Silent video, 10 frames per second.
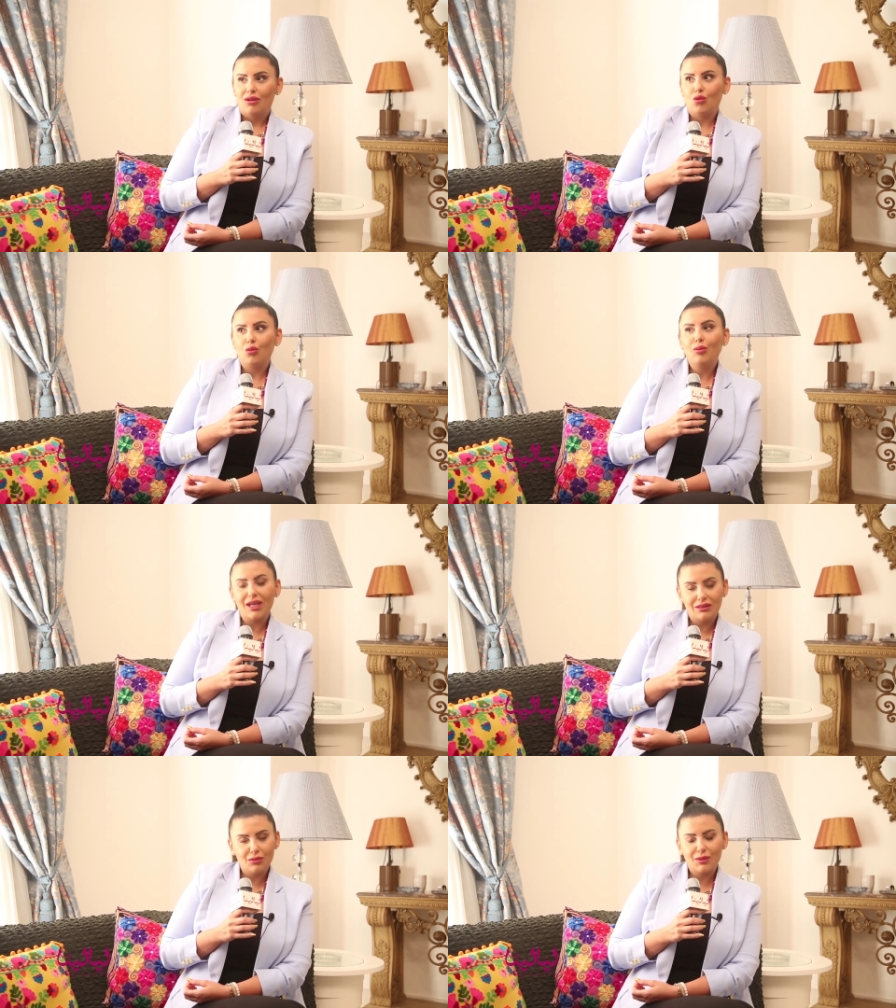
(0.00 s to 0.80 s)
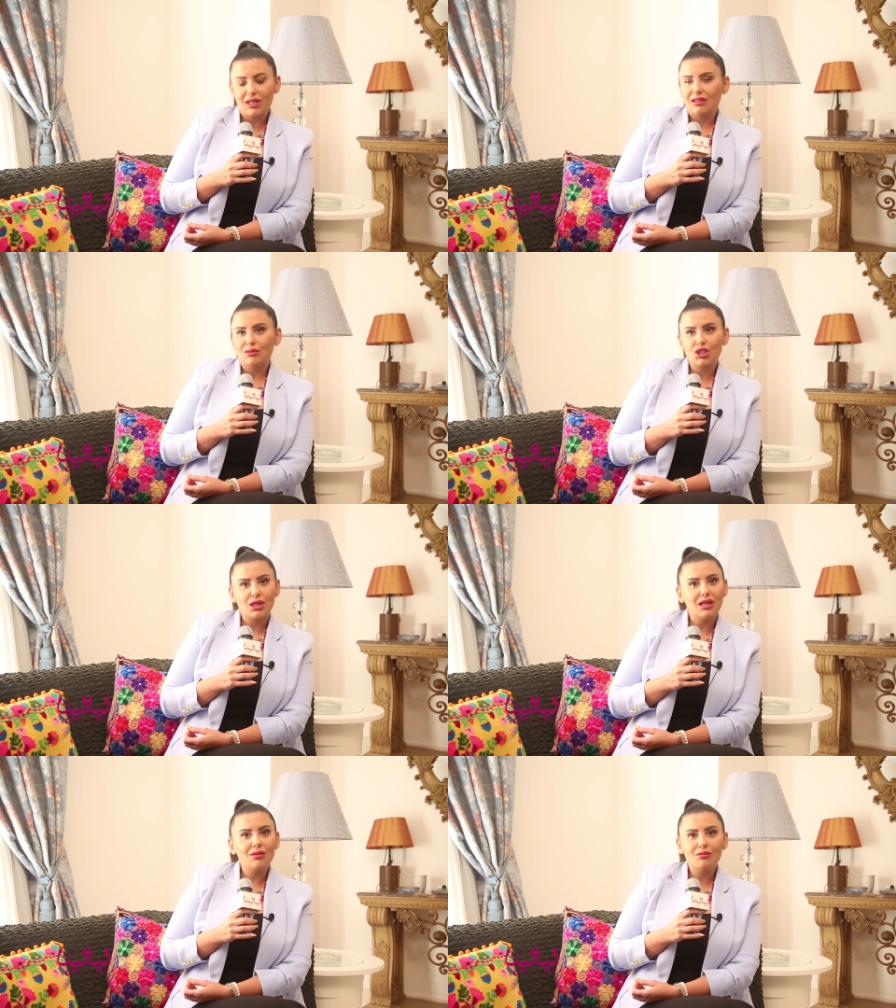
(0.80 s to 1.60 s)
وبجد بجد مش
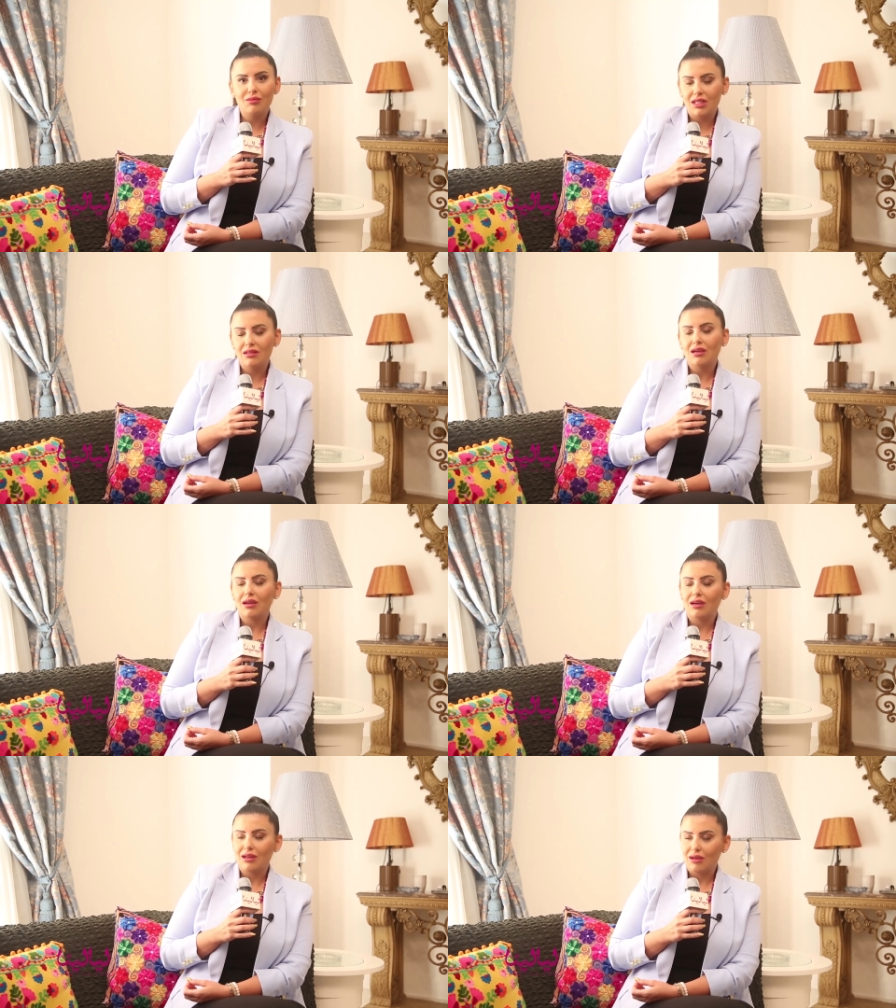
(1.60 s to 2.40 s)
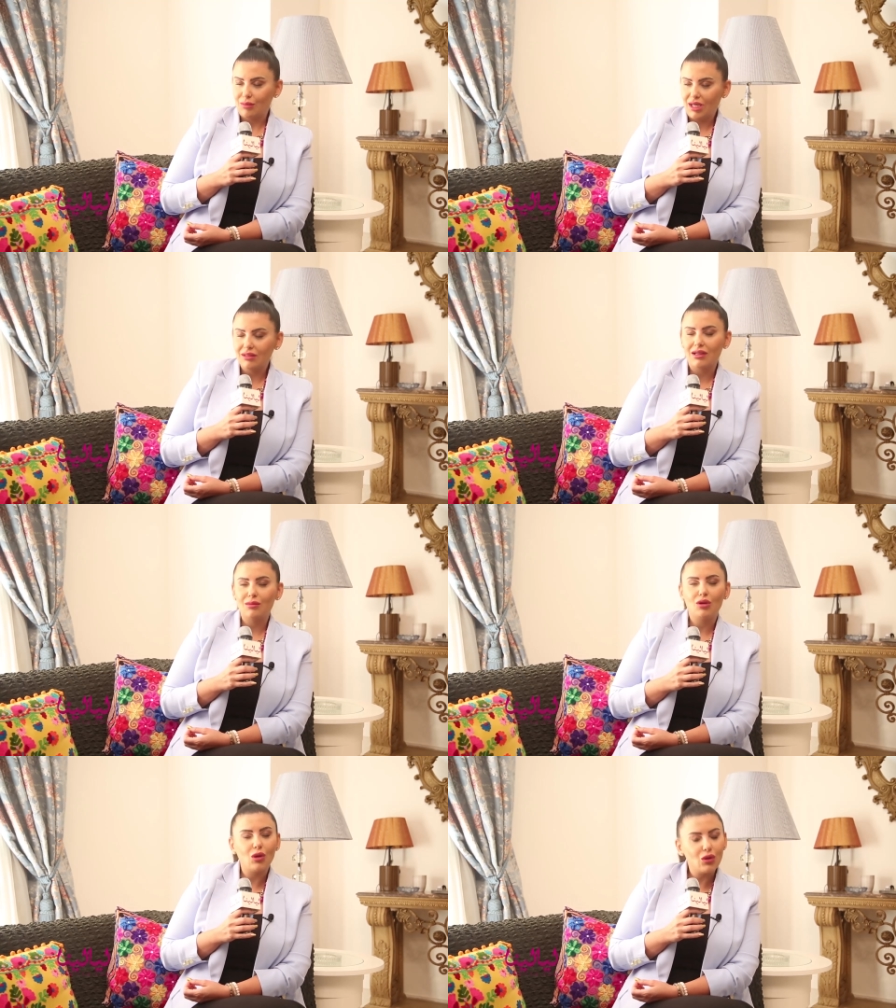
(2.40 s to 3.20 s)
كلام ميديا انا
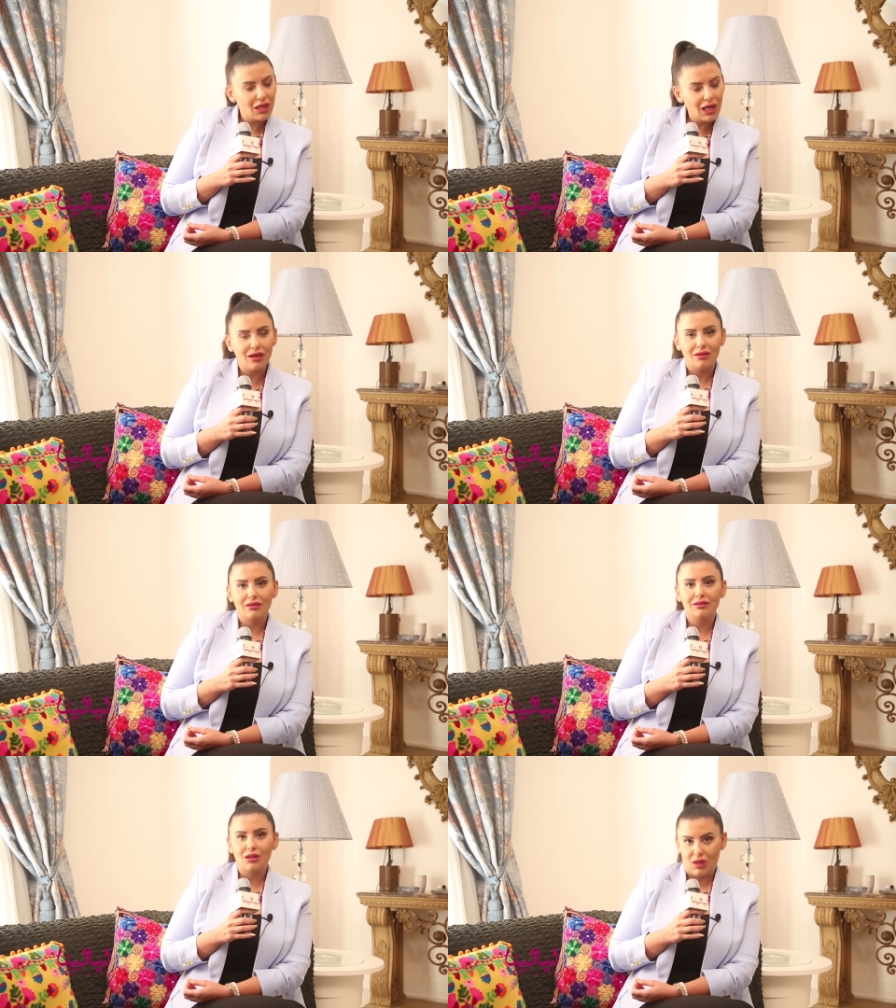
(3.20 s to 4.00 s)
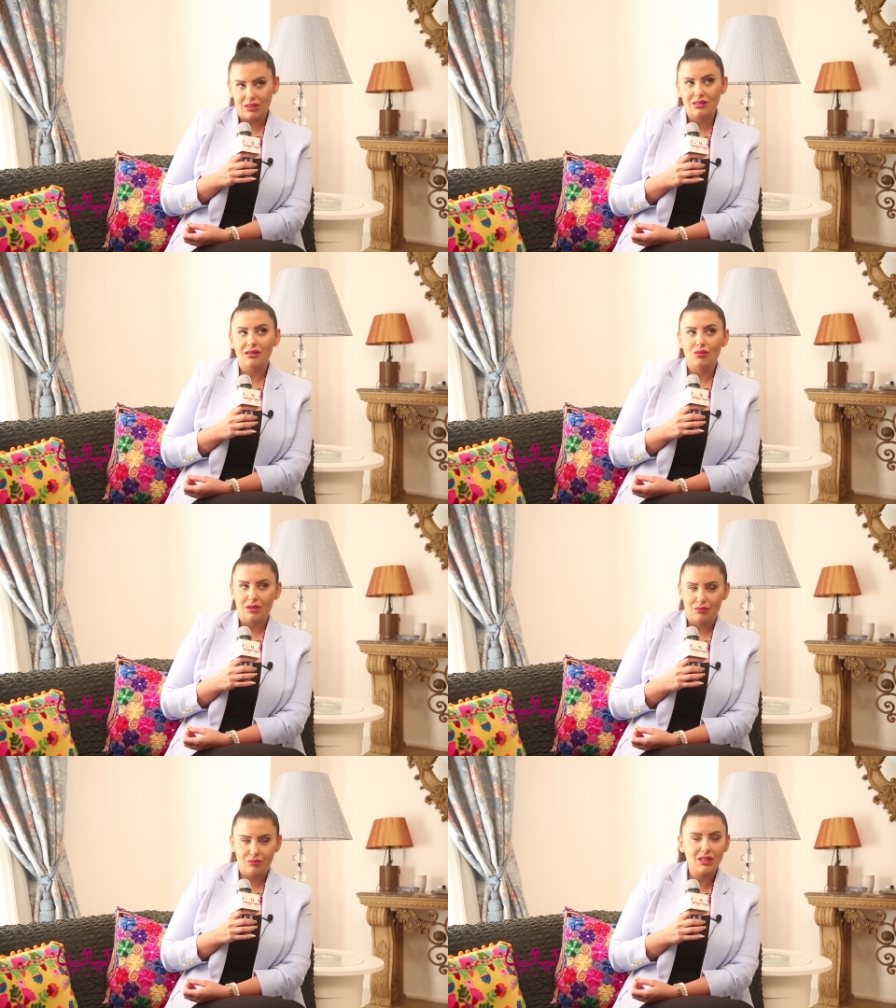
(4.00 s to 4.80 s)
بحترمها وبقول لها دلوقتي
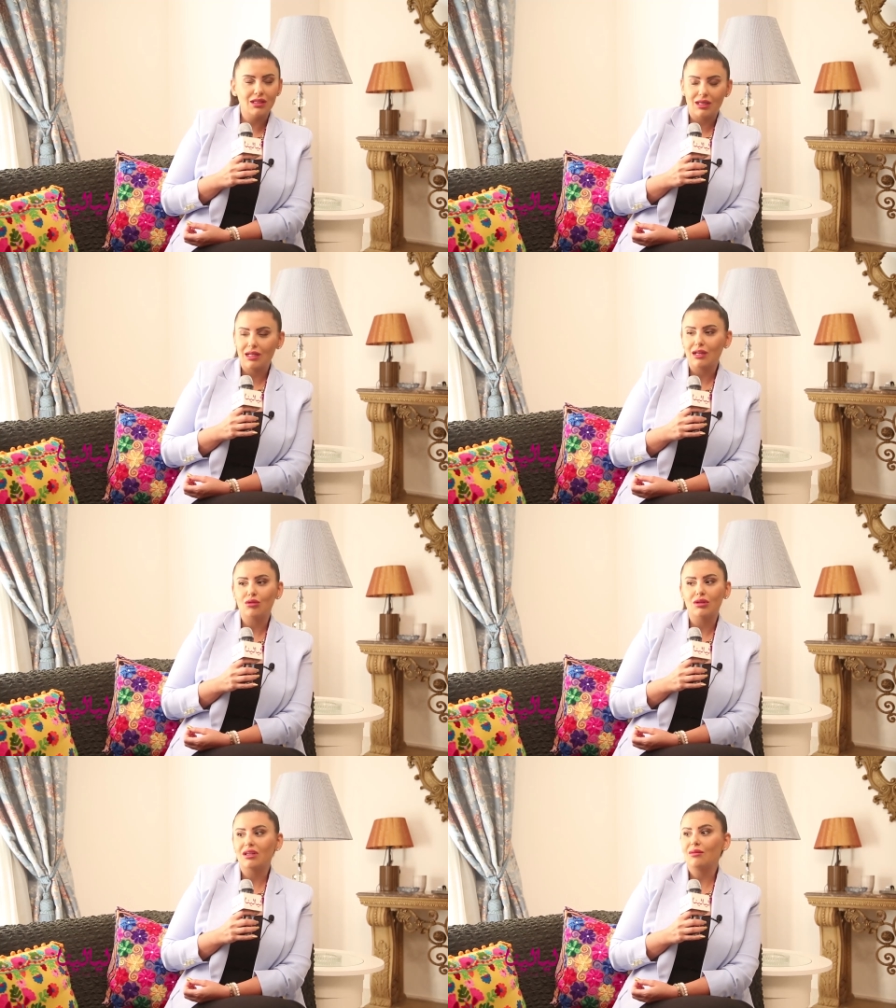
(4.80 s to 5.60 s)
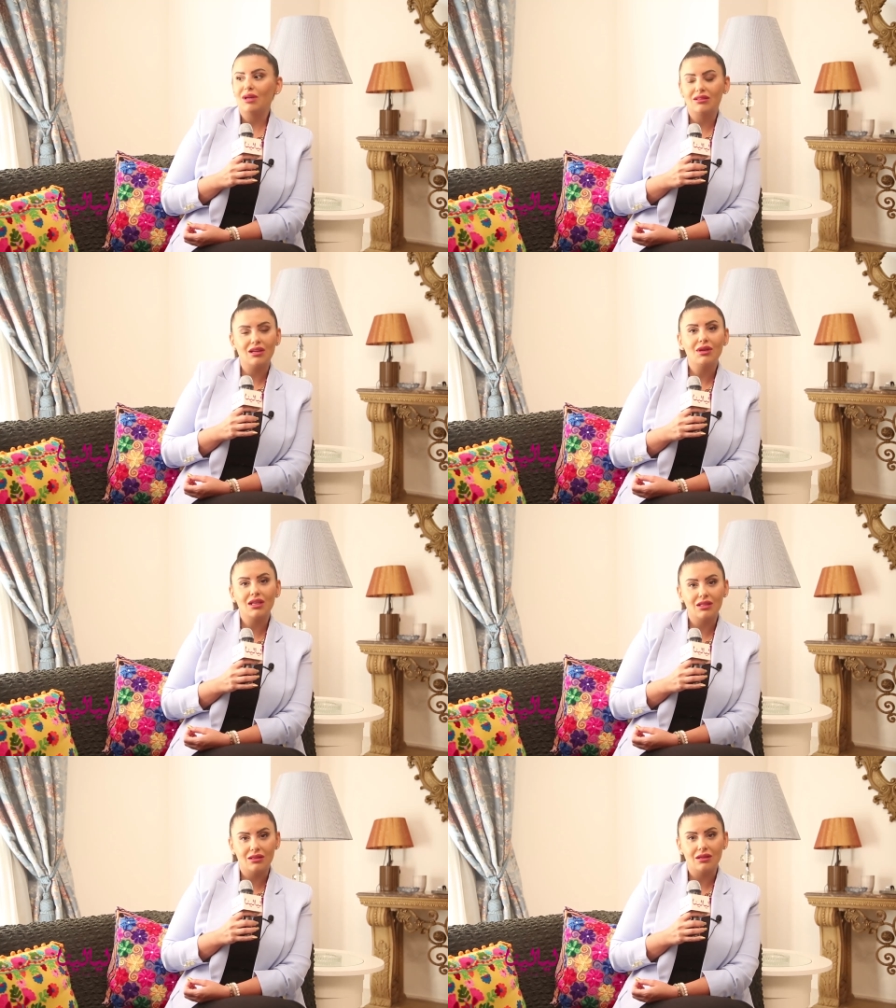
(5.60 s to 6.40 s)
من خلالكم ان انا بحترمها
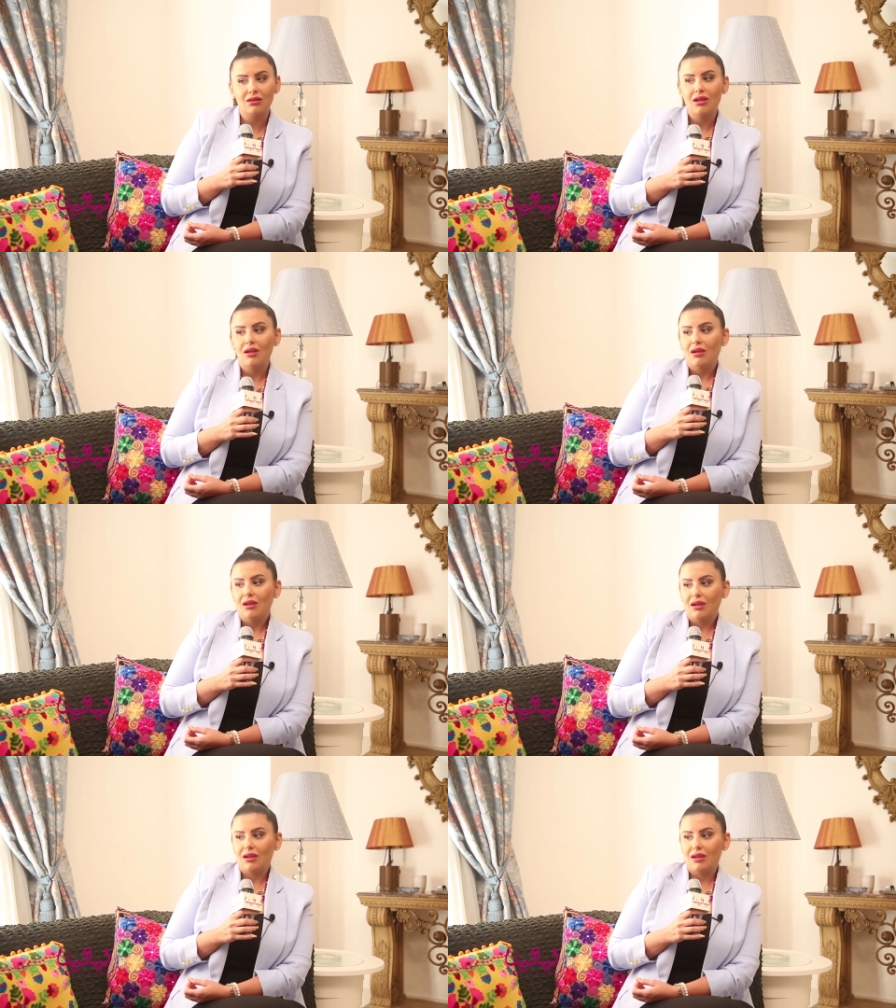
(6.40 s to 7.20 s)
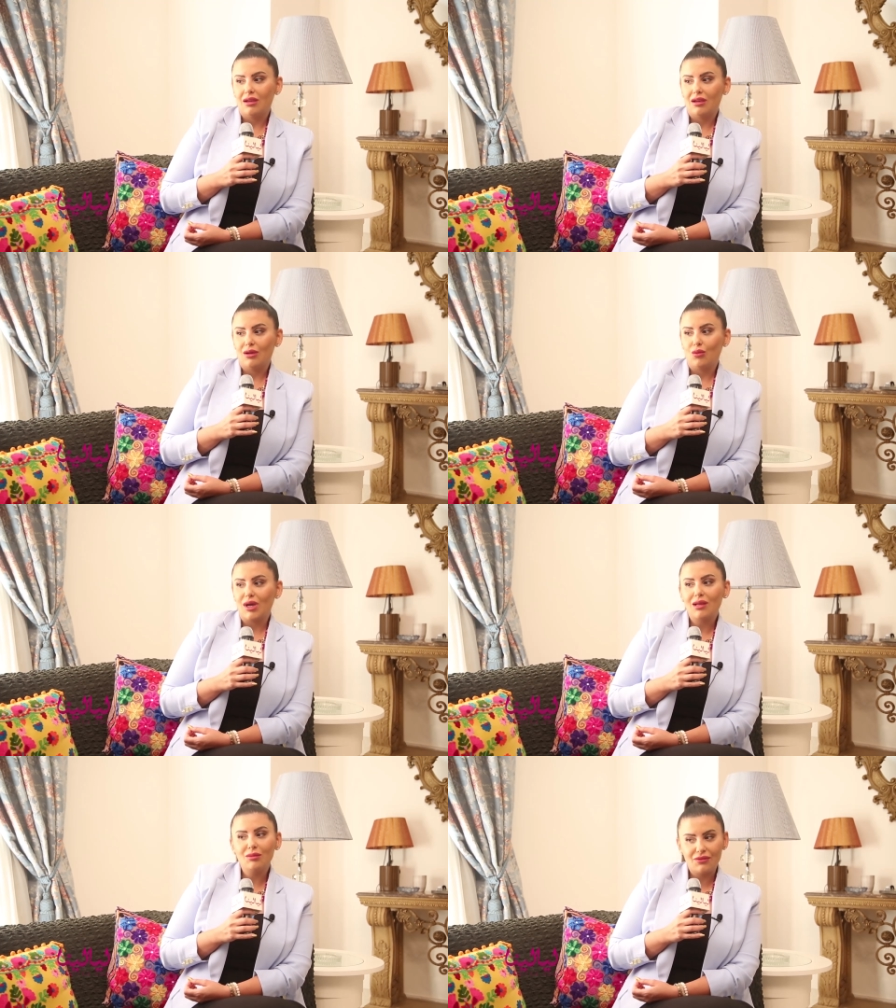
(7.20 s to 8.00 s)
جدا آه،
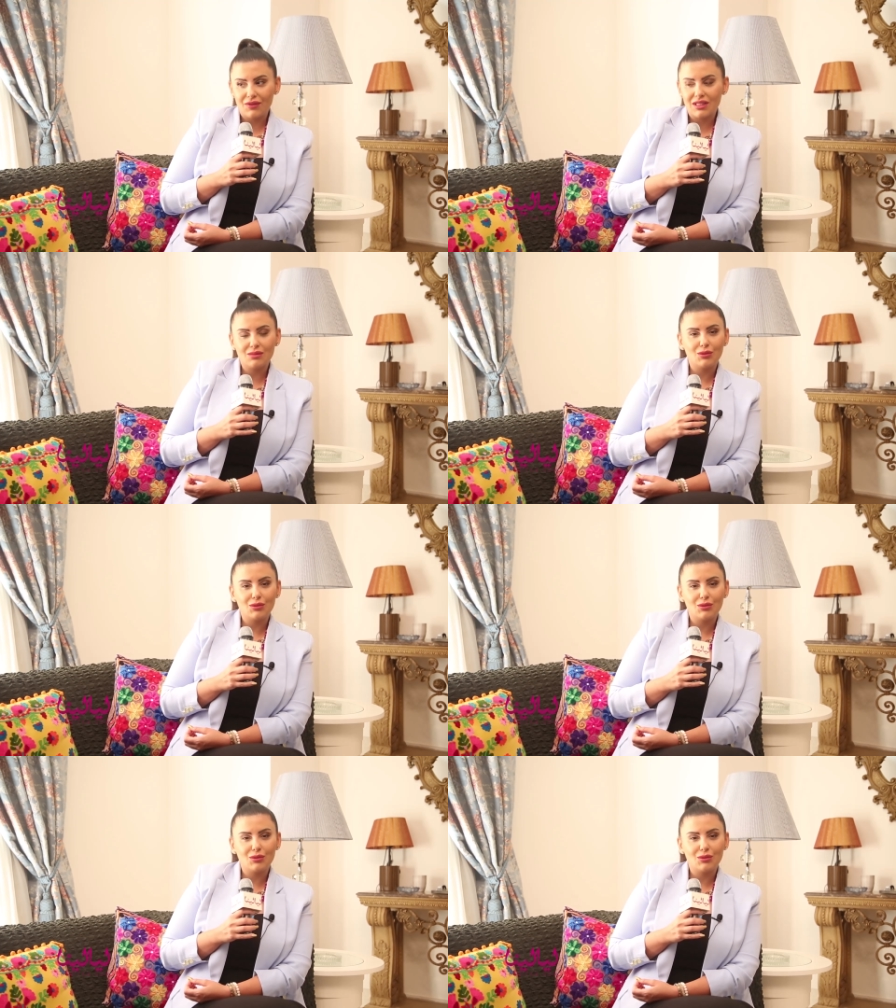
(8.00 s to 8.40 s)
وانا من الفانز